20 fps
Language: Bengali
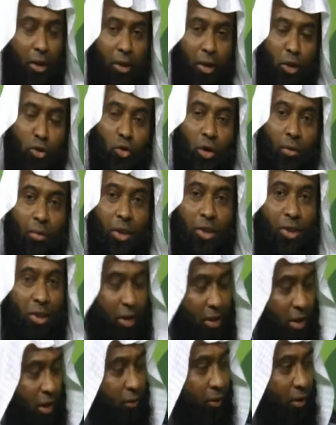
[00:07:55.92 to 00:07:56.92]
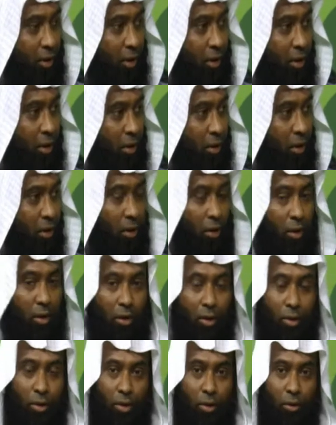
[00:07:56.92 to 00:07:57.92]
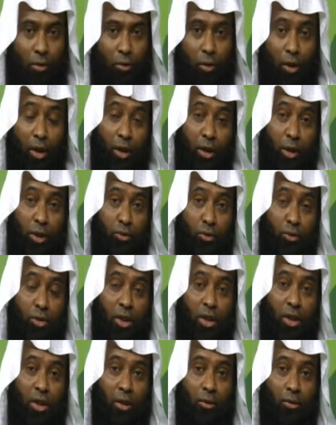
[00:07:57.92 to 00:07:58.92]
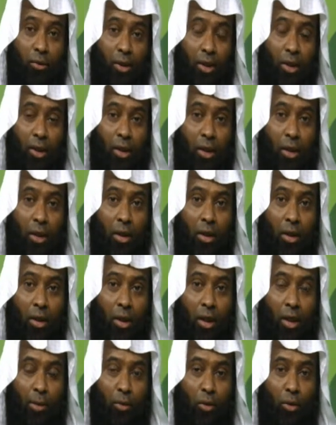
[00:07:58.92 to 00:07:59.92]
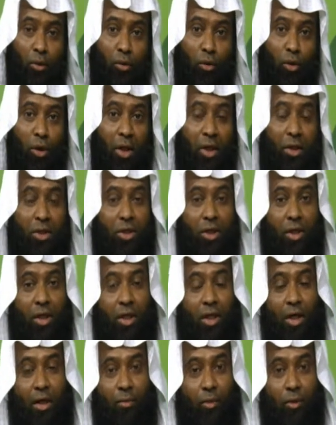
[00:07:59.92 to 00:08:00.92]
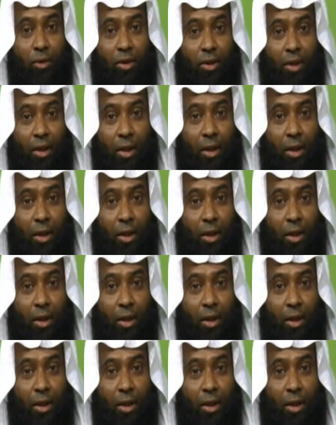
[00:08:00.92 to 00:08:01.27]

কিছু আমরা শিক্ষা করি অনেক কিছু শিক্ষা করি এবং অনেক শিক্ষার মধ্যে